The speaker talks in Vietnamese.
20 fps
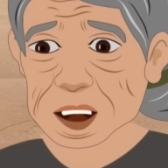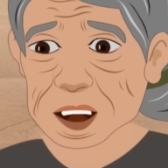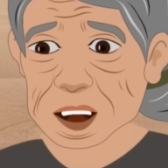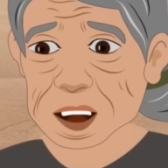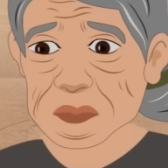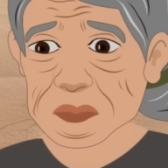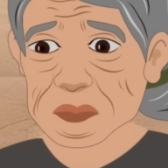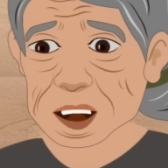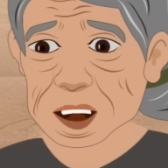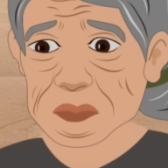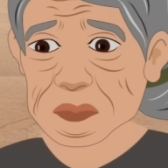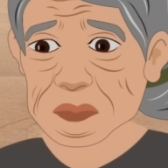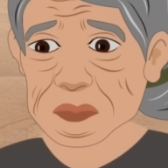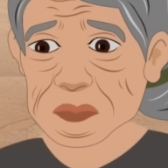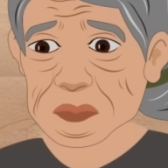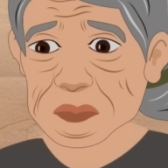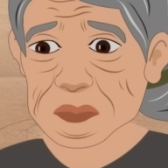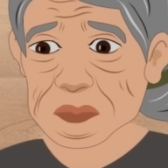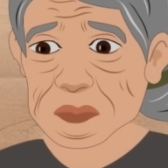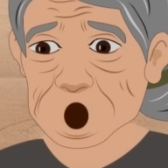Khênh cô
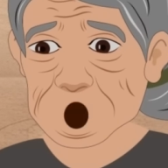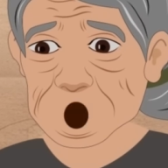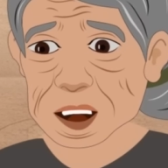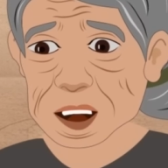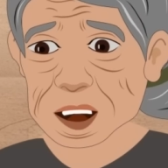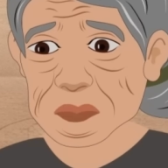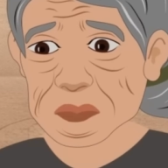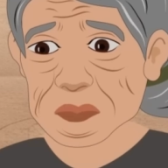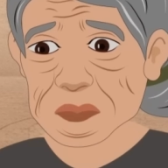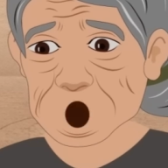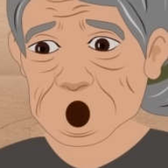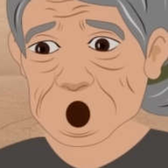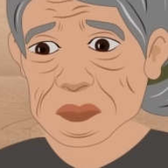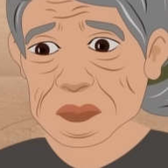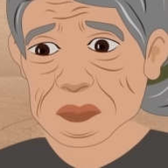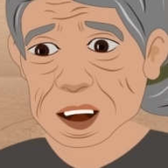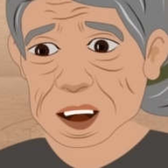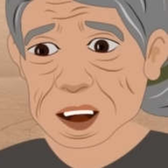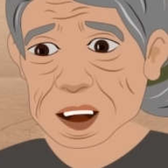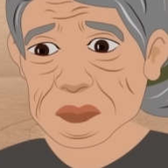nhỏ nhôm nhỏ nhem
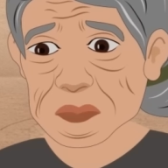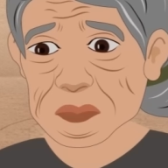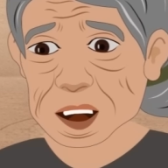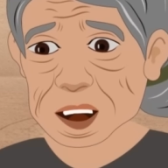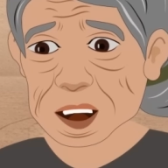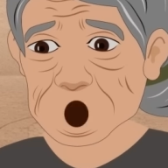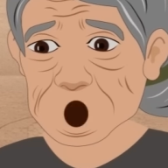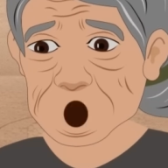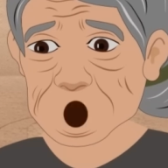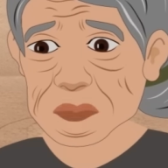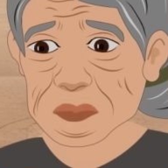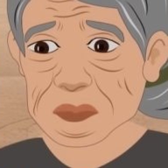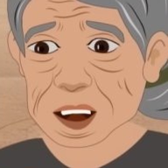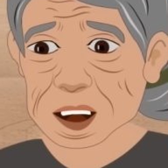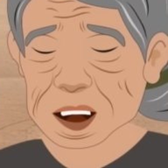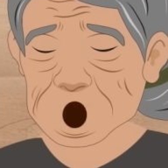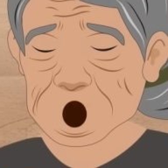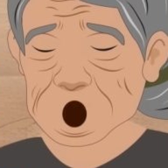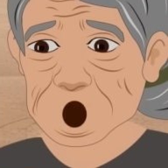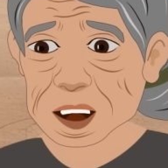bài mà nực tực mình
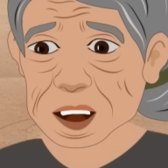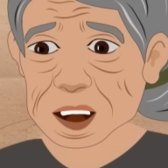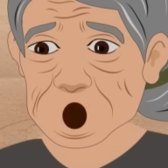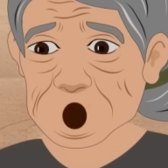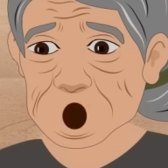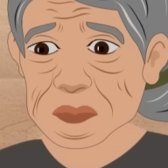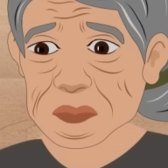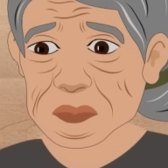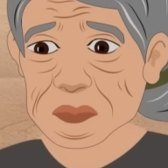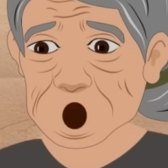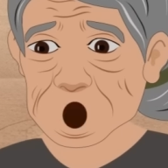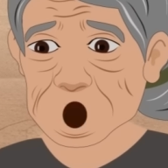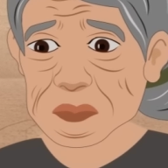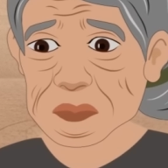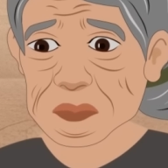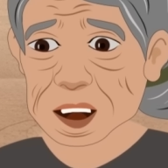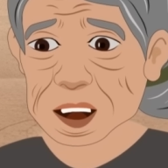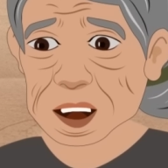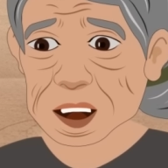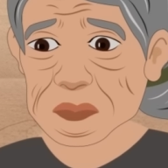xe. Ơi cô
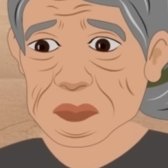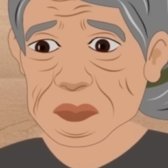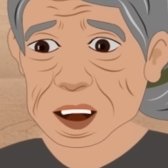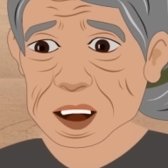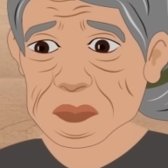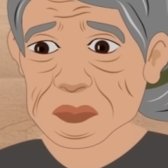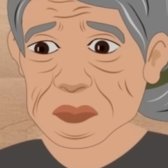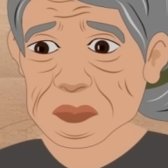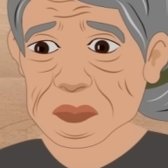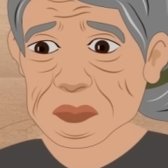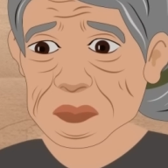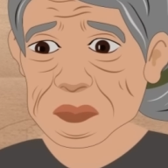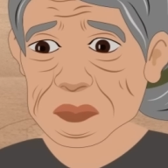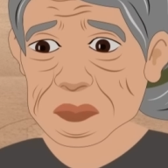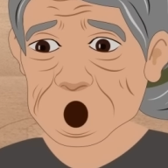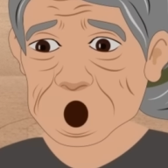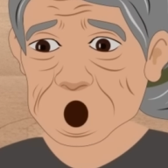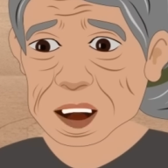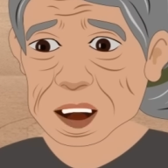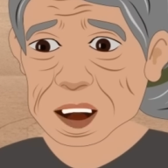này cô đòi
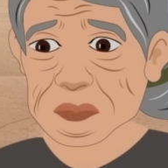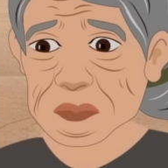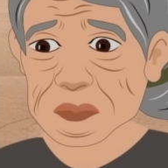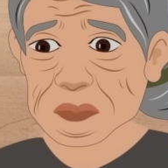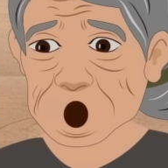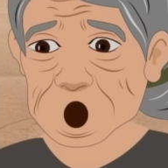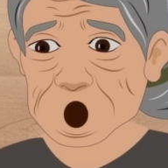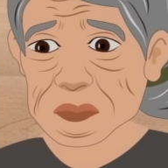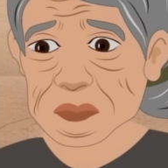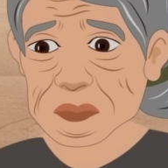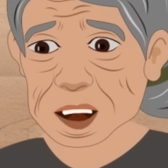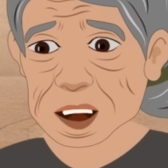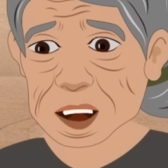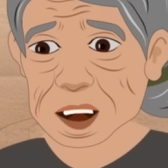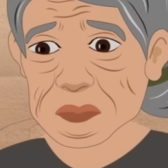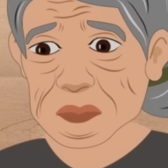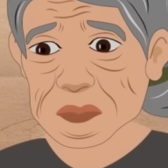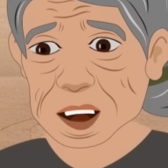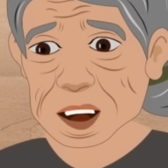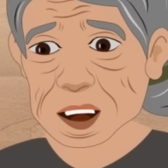vây miên xe hả
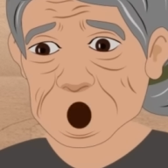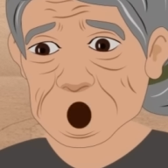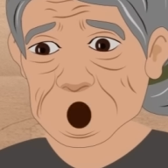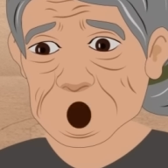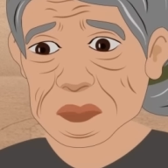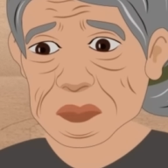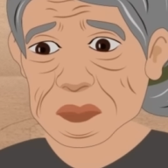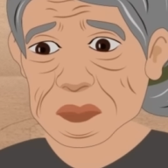cứ hình chân mê